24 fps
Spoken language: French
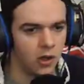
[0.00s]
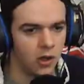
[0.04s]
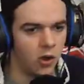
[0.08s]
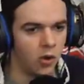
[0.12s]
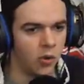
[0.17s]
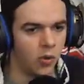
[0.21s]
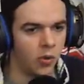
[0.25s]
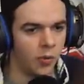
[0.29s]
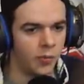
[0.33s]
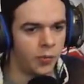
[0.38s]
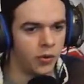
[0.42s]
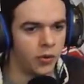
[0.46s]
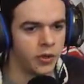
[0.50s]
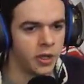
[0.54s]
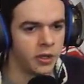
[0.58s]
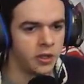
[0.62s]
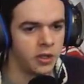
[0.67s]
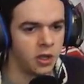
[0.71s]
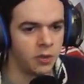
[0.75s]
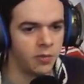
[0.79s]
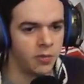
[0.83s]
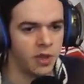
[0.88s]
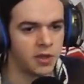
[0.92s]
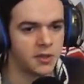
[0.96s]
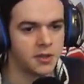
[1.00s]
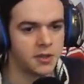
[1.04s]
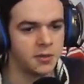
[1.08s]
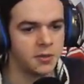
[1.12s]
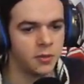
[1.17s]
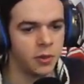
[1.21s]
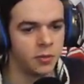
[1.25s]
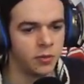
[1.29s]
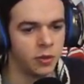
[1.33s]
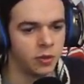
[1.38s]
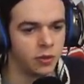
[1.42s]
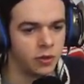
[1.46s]
Là, on peut gagner un
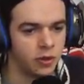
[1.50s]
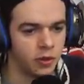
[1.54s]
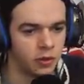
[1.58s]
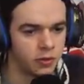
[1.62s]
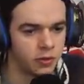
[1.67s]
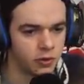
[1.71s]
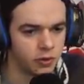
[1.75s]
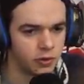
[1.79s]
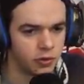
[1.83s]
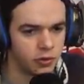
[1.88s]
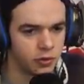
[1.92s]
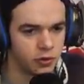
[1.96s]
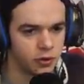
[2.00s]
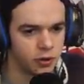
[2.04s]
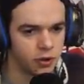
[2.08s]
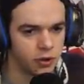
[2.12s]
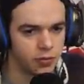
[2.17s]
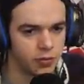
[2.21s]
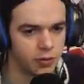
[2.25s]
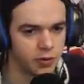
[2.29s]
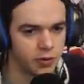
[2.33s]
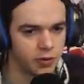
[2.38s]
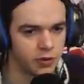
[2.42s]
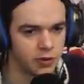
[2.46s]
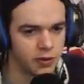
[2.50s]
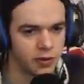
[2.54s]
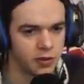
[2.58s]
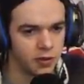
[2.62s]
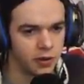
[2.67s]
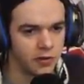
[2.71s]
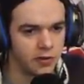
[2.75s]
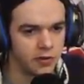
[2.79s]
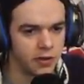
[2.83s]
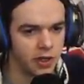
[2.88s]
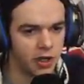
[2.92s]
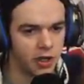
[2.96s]
maximum de temps sur ce jeu, je pense que c'est
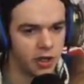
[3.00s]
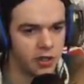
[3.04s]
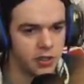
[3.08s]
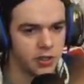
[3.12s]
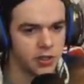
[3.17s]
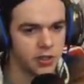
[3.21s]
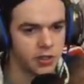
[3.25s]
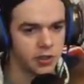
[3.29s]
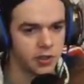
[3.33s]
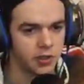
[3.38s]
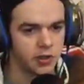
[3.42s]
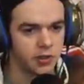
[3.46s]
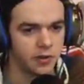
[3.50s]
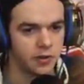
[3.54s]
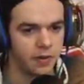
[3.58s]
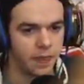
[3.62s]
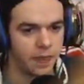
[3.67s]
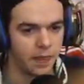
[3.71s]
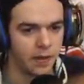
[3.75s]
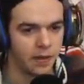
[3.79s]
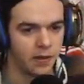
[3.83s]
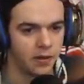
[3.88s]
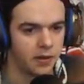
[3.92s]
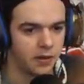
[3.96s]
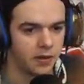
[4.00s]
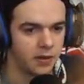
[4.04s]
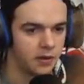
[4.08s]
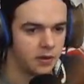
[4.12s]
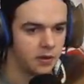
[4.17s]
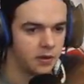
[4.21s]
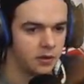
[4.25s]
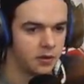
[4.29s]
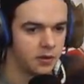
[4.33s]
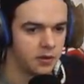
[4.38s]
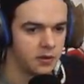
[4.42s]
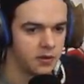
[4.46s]
dans les virages.
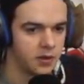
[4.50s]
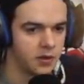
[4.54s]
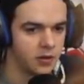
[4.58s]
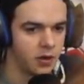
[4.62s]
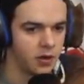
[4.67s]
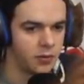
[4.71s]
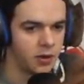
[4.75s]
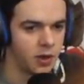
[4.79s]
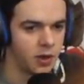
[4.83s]
Savoir